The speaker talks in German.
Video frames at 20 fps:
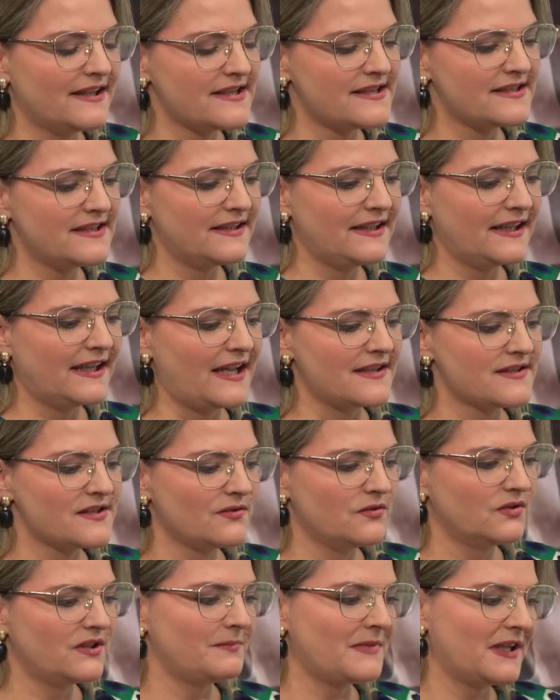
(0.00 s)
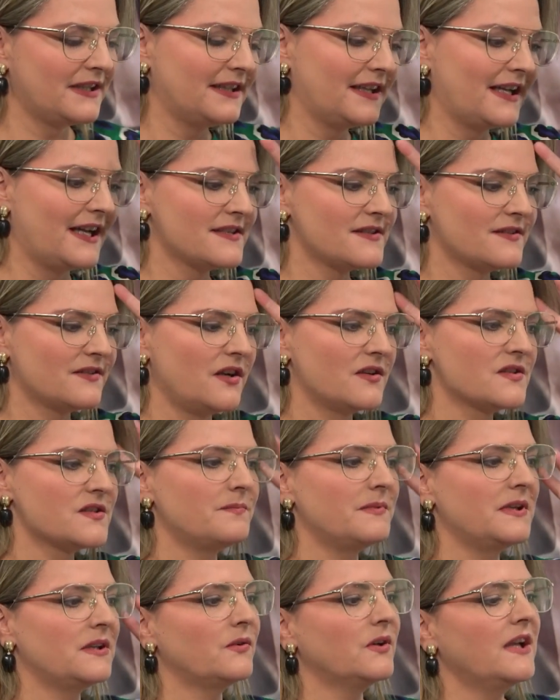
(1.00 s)
Älteste hat der Gastro oder macht der
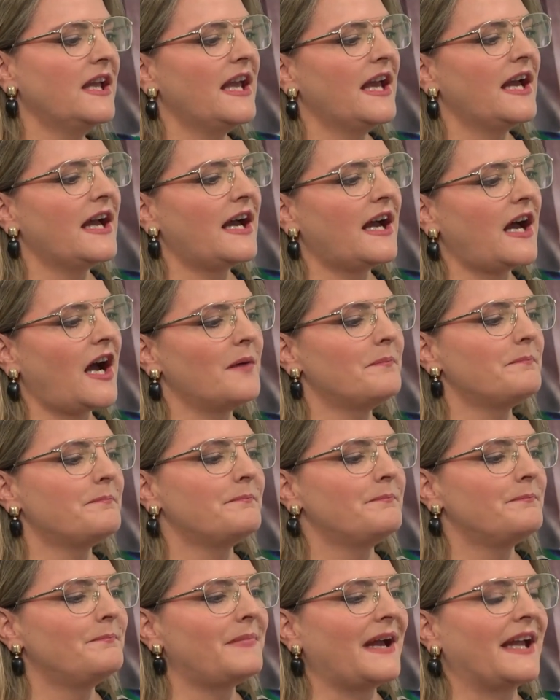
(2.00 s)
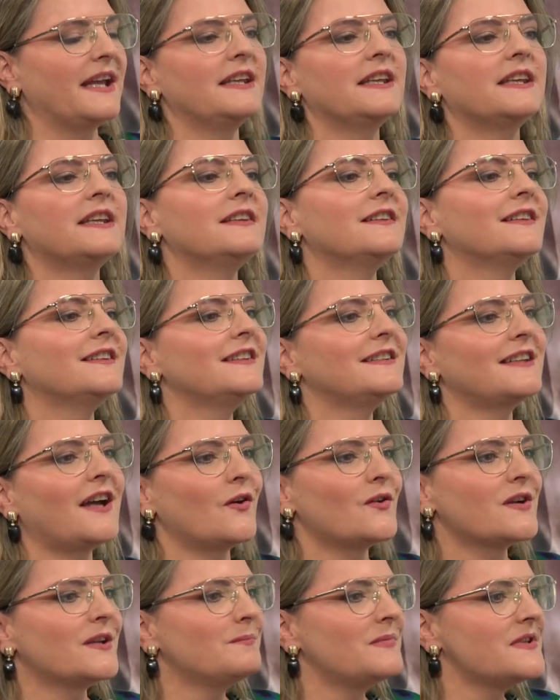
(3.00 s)
Gastroausbildung, haben beide Kinder nicht
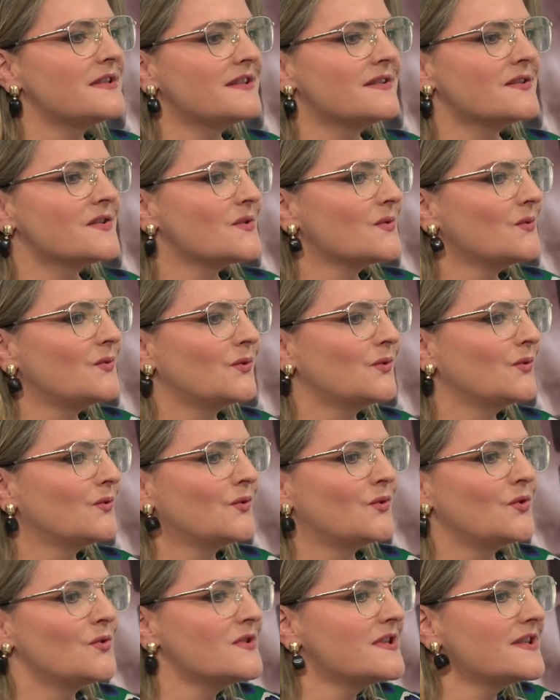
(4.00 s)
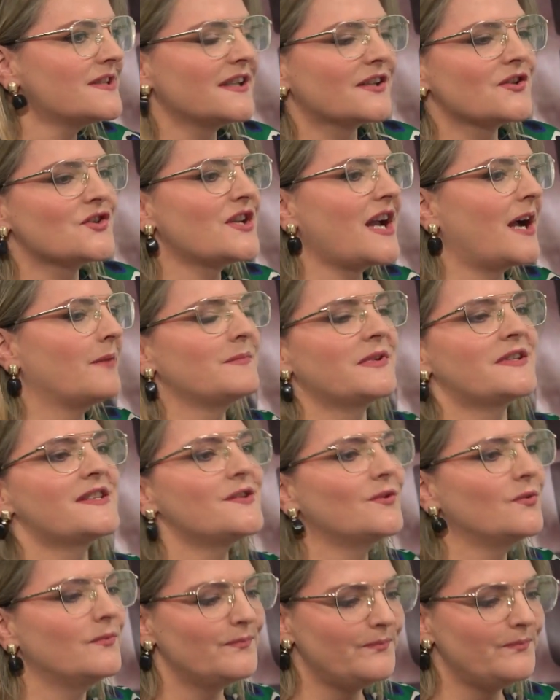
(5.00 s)
auch ein bisschen so künstlerische,
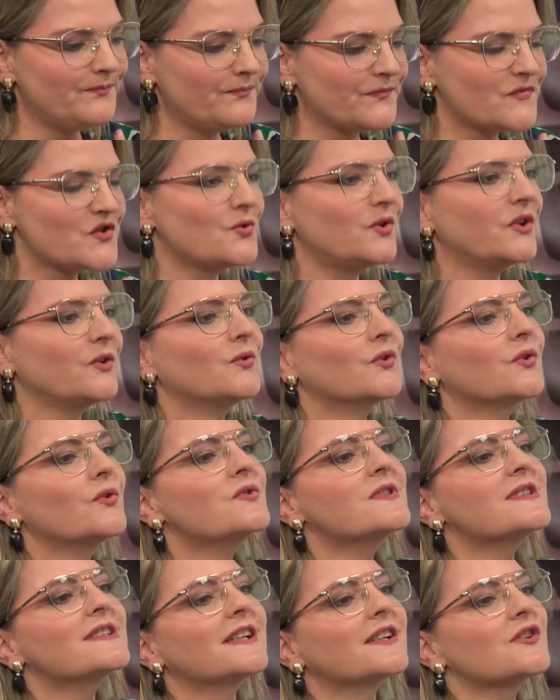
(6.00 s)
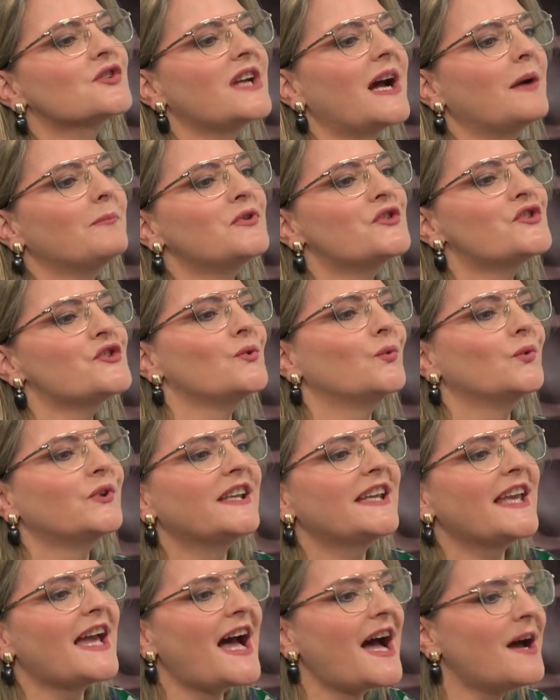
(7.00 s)
Ambitio Entschuldigung, künstlerische
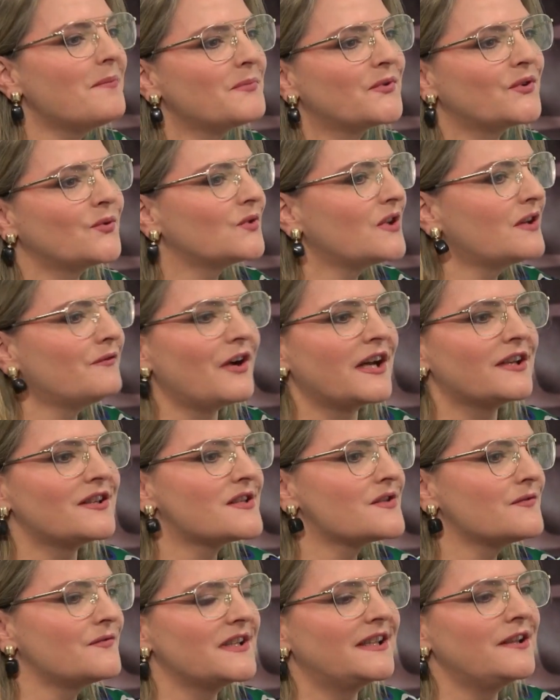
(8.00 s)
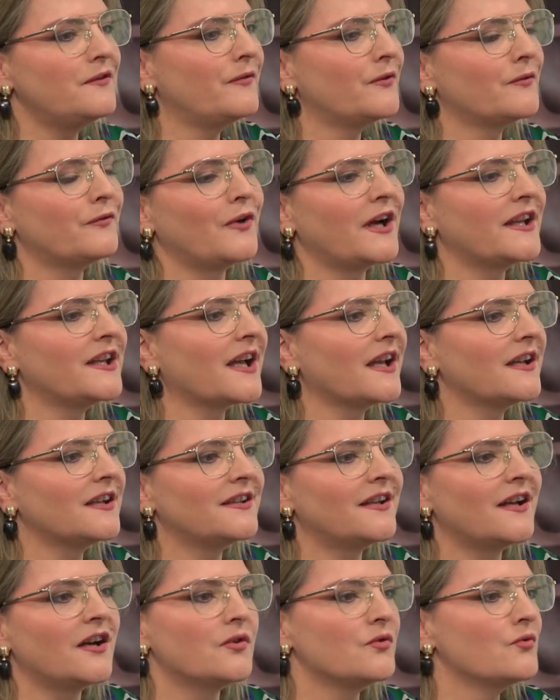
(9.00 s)
Ambitionen gehabt oder war das für die von vornherein
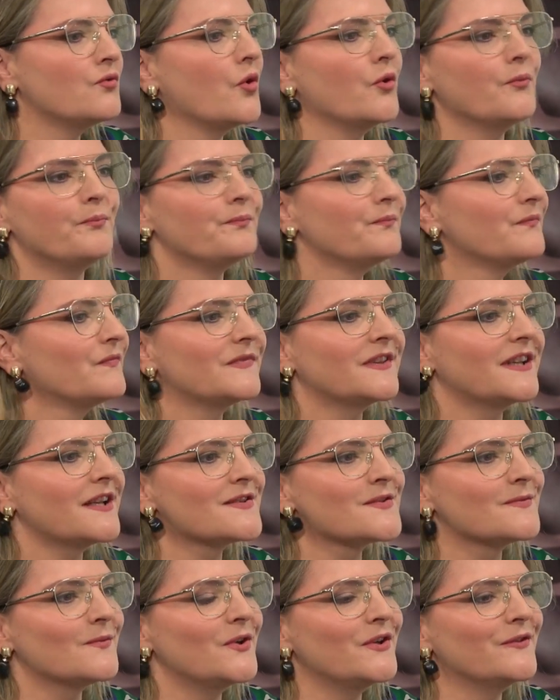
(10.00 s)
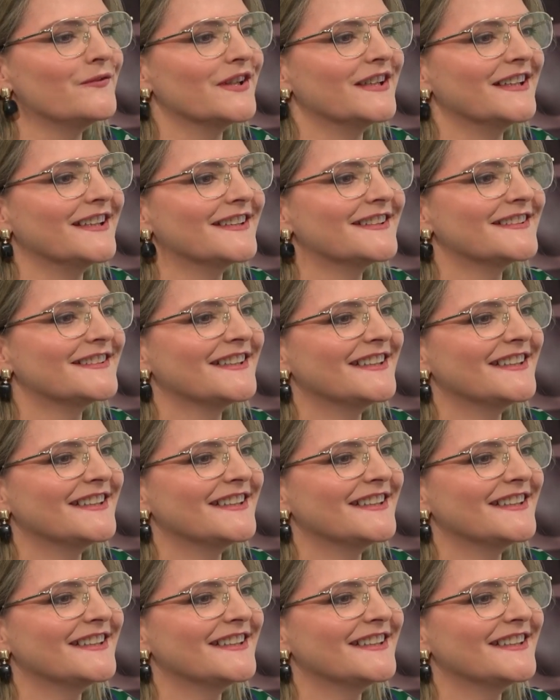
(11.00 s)
klar, nö, das nee. wollen wir nicht?